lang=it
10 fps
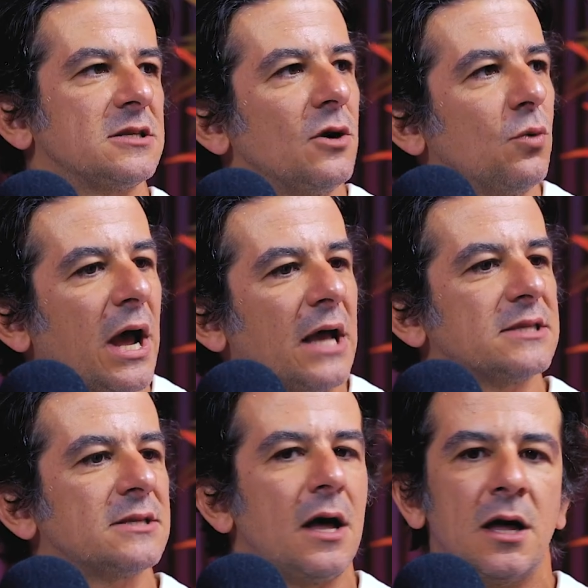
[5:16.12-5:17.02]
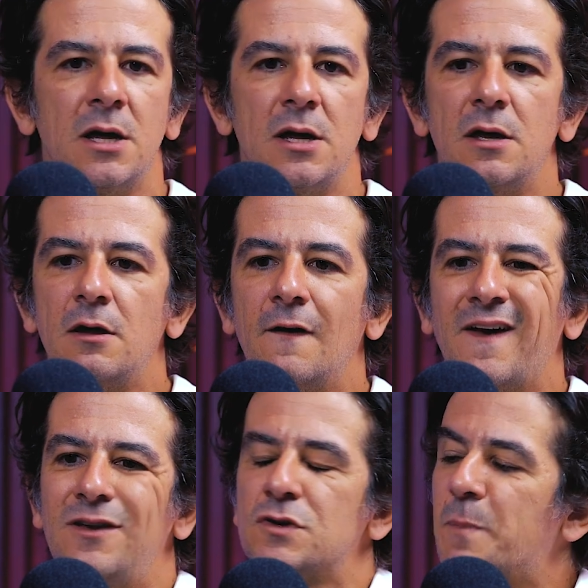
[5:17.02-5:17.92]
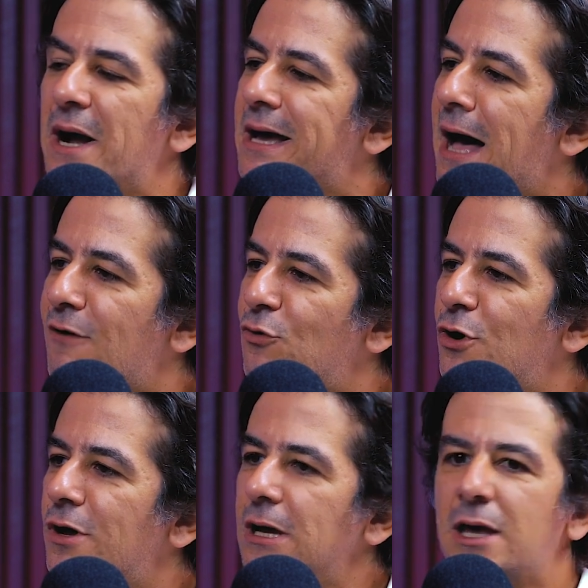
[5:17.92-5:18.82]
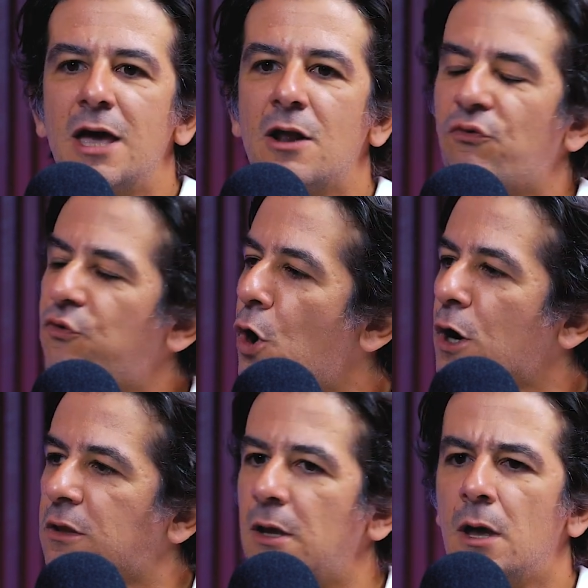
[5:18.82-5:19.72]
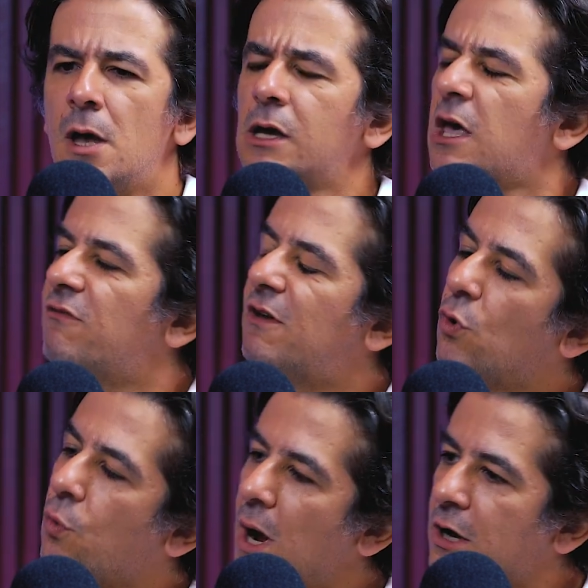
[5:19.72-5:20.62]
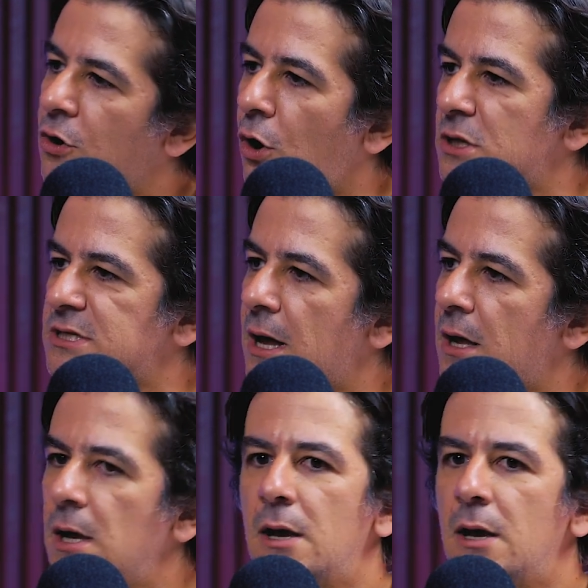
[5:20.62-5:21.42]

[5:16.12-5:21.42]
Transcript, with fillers: sicurezza che io spaccavo, che ero forte, che avevo qualcosa,